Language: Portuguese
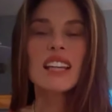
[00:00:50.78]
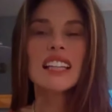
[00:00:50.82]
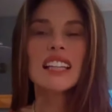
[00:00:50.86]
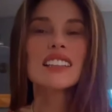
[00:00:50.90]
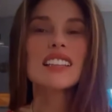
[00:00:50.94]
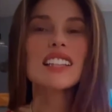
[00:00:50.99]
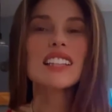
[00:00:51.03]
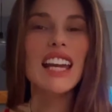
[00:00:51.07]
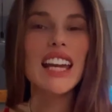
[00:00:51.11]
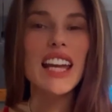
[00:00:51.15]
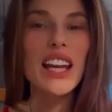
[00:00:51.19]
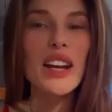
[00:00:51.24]

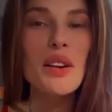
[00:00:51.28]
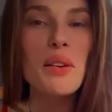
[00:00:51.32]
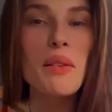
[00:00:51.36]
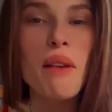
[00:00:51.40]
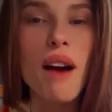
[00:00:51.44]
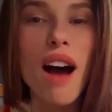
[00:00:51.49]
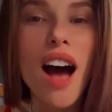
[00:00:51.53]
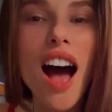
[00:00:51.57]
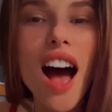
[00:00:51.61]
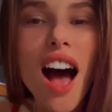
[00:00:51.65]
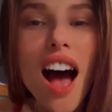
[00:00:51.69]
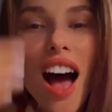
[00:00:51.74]
Andrea
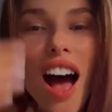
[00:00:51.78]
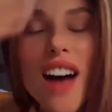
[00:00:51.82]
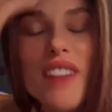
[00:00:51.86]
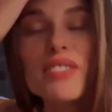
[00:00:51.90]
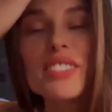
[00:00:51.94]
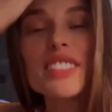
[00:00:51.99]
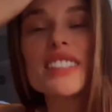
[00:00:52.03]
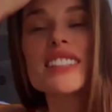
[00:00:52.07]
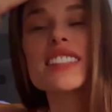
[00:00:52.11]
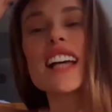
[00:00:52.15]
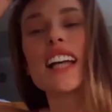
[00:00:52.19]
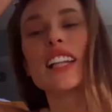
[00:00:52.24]
qua,
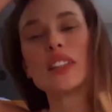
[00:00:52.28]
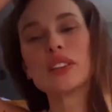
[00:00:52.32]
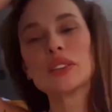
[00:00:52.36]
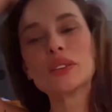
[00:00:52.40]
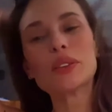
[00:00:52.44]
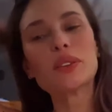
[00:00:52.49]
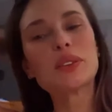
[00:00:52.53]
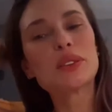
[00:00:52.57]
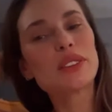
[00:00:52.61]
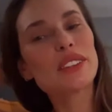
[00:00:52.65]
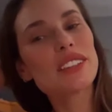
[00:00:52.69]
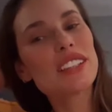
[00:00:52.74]
vi
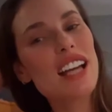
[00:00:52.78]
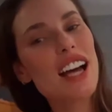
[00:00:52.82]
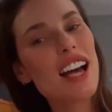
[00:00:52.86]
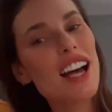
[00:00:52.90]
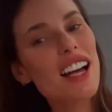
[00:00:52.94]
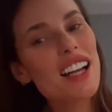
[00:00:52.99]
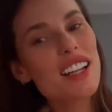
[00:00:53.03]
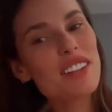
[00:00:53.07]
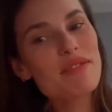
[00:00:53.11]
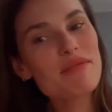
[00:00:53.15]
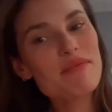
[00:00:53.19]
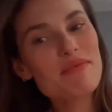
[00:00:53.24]

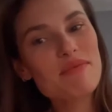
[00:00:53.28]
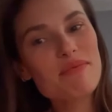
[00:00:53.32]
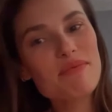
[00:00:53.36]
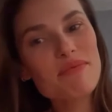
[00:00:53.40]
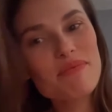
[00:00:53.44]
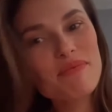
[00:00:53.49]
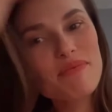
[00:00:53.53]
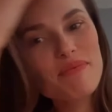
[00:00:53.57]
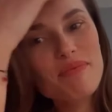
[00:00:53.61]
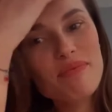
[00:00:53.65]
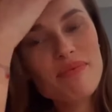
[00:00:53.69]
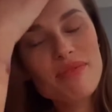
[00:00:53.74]
saluta.
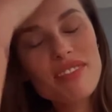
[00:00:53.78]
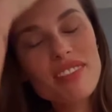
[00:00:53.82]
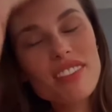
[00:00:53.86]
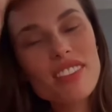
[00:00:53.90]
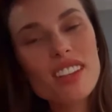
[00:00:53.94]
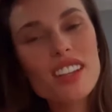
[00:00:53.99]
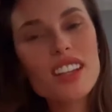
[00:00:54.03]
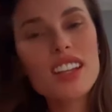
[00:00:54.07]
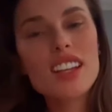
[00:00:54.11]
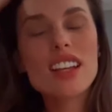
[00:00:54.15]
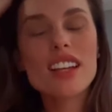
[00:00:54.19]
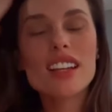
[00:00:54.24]

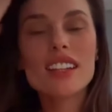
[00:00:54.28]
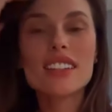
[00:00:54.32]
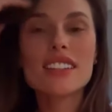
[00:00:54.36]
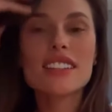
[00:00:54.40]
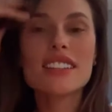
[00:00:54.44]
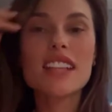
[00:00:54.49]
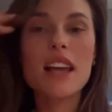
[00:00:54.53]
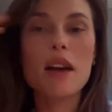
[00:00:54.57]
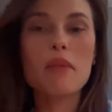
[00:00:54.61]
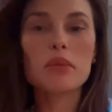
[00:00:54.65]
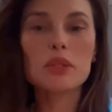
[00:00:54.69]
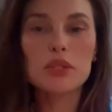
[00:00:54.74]

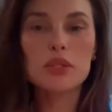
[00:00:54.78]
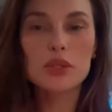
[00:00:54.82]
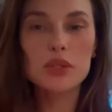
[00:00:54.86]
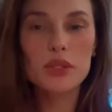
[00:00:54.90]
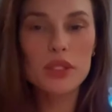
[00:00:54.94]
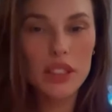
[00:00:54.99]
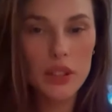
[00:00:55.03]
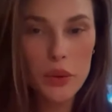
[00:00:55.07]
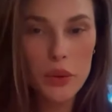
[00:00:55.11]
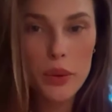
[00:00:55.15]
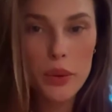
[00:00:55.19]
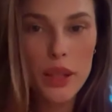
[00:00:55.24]
Siamo
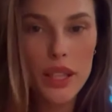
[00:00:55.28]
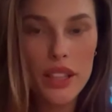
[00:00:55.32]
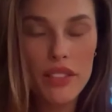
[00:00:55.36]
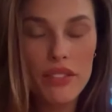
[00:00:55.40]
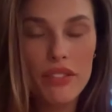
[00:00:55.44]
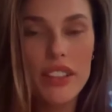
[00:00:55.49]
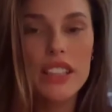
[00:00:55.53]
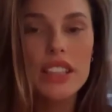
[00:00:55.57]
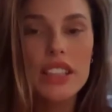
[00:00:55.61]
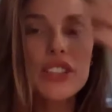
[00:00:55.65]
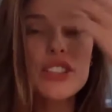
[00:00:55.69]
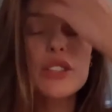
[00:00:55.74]
tutti qui
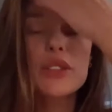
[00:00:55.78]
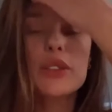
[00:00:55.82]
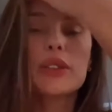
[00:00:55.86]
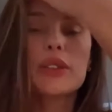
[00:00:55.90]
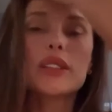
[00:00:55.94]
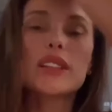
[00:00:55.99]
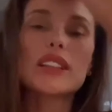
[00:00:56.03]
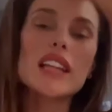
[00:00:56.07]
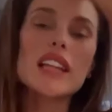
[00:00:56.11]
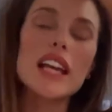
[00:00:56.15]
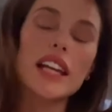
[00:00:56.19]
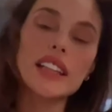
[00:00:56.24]
felici e
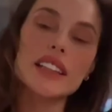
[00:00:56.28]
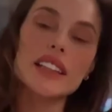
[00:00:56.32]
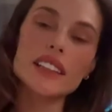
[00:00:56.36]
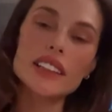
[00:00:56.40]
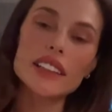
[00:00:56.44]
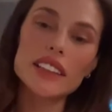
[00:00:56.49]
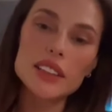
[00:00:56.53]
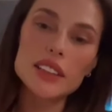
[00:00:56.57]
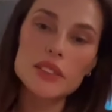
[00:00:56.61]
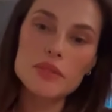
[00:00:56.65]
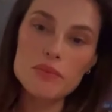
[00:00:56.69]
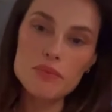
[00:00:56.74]

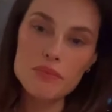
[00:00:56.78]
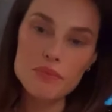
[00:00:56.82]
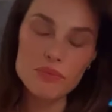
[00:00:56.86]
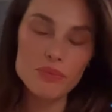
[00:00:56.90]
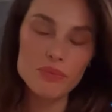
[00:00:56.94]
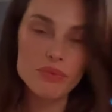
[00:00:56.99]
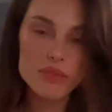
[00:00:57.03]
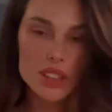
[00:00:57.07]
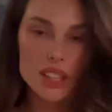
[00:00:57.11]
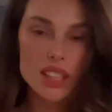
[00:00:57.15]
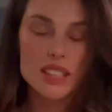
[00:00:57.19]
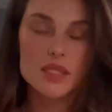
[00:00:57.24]
contenti.
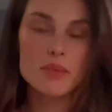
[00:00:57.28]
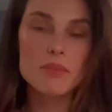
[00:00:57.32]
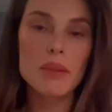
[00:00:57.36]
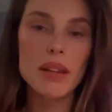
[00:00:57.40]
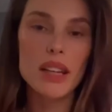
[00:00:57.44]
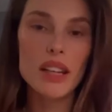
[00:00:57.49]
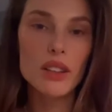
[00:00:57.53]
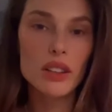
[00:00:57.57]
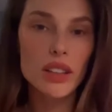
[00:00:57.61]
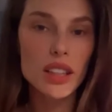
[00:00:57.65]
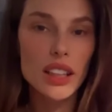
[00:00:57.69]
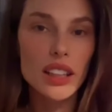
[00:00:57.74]

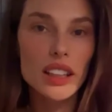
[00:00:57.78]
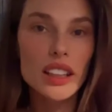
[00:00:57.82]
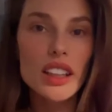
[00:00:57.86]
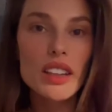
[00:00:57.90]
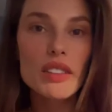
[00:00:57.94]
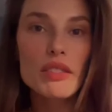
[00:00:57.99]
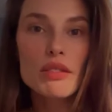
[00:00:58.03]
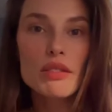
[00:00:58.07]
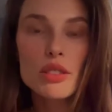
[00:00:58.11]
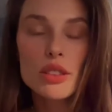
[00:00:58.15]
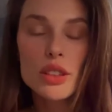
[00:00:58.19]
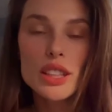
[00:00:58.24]
Espero que anche
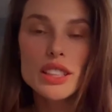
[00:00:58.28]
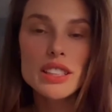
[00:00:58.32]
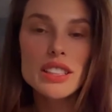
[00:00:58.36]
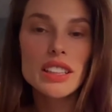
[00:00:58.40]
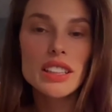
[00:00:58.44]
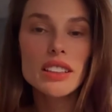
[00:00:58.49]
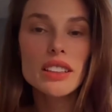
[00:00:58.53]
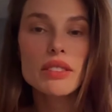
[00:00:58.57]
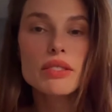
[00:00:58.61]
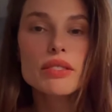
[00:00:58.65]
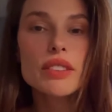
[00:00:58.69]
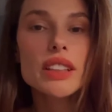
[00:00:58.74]
é voi
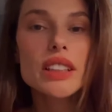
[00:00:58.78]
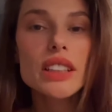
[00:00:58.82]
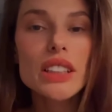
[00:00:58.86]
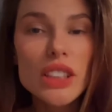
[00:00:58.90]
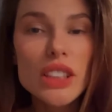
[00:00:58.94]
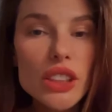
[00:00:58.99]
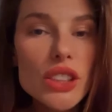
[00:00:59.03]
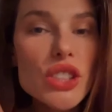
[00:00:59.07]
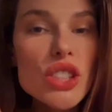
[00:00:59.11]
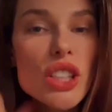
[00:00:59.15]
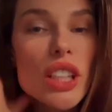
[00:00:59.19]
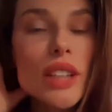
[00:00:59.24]
siete
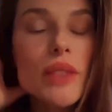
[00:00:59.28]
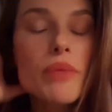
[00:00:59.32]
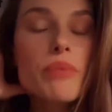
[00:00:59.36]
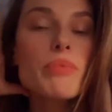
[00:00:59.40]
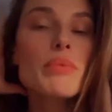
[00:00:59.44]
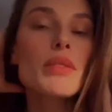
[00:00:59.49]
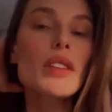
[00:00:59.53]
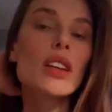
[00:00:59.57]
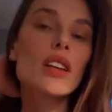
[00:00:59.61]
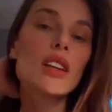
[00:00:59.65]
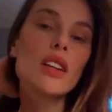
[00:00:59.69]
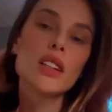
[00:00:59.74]
felice.
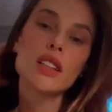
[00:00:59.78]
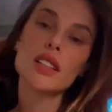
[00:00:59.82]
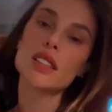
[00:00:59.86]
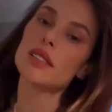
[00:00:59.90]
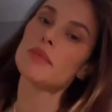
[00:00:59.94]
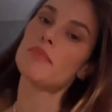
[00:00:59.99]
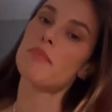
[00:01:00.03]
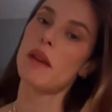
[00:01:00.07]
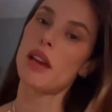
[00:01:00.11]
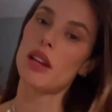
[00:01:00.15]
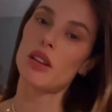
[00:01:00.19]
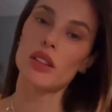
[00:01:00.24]

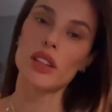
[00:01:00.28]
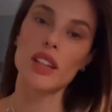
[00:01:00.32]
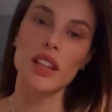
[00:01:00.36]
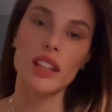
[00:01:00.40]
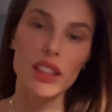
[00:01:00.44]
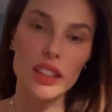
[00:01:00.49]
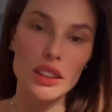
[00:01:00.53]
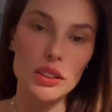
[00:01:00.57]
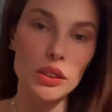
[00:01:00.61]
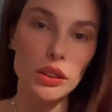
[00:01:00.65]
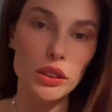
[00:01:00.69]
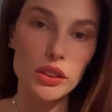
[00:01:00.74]
Espero que
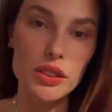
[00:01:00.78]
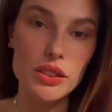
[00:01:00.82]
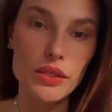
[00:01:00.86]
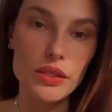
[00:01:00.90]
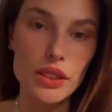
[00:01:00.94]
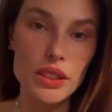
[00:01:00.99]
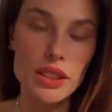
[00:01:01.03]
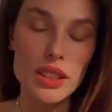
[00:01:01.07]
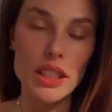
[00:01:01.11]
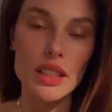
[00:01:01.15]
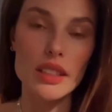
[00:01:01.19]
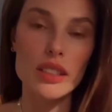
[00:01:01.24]
anche todos
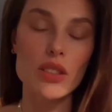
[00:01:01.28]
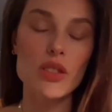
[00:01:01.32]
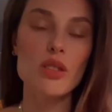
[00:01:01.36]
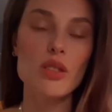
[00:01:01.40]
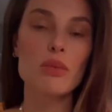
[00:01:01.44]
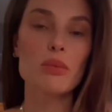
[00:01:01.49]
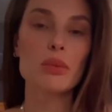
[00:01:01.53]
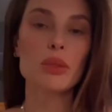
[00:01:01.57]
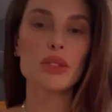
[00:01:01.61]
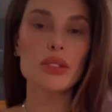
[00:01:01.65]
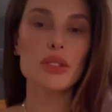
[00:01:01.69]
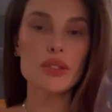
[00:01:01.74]
vocês sejam
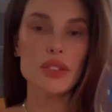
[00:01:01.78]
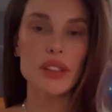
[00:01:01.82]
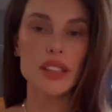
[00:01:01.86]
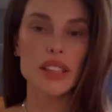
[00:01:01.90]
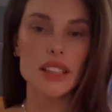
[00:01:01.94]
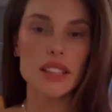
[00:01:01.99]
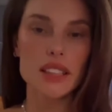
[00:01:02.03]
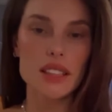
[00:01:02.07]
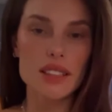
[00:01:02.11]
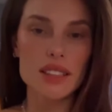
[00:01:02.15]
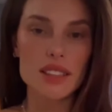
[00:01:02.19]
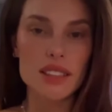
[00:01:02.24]
muito
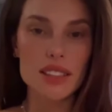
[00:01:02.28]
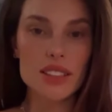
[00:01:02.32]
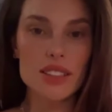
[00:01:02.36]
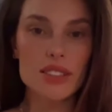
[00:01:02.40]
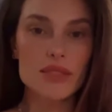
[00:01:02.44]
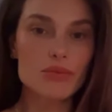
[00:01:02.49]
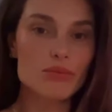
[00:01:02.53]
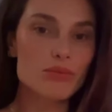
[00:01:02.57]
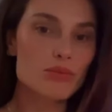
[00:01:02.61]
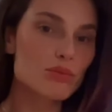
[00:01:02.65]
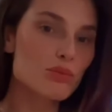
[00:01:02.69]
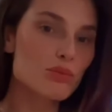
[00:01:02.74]
felizes.